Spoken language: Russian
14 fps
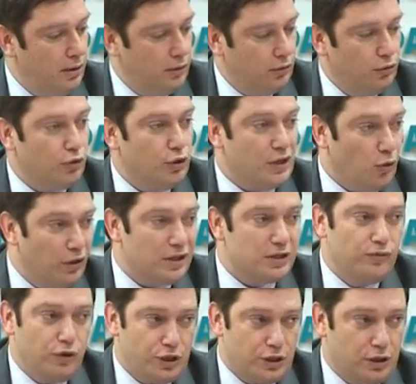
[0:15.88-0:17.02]
Ну, то есть он
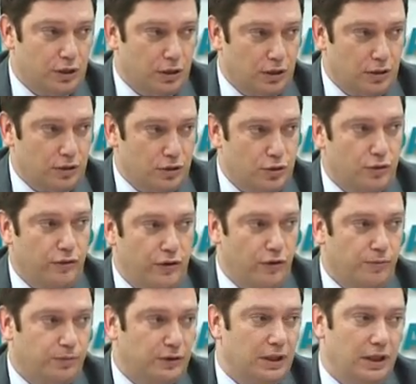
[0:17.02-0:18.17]
озвучил это, что в его
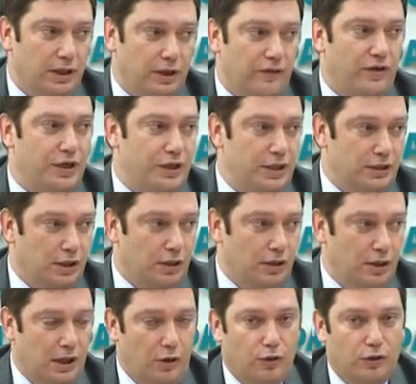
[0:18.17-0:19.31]
планы это входило.
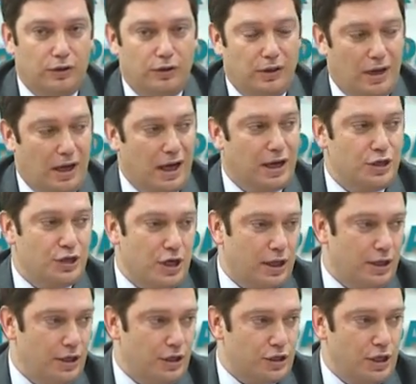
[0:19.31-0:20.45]
Он
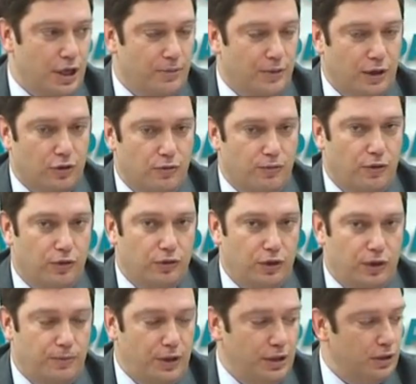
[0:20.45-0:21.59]
окончательное решение по этому поводу
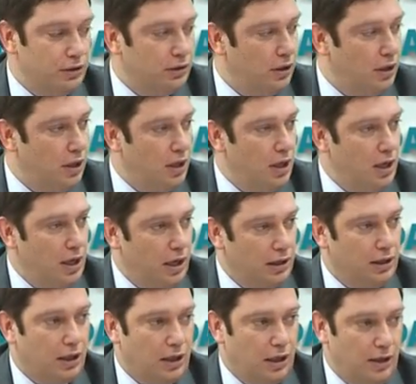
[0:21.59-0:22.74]
не принял,
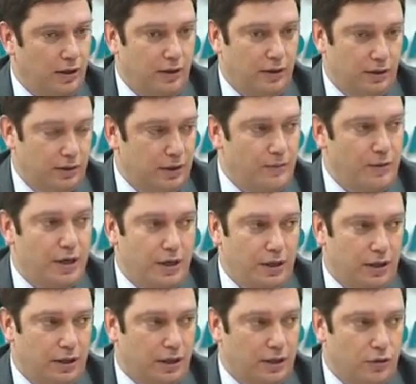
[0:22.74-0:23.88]
однако
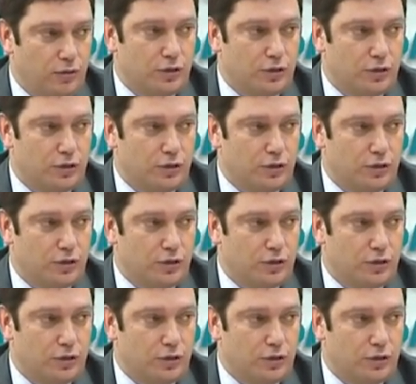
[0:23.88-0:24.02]
намерения такие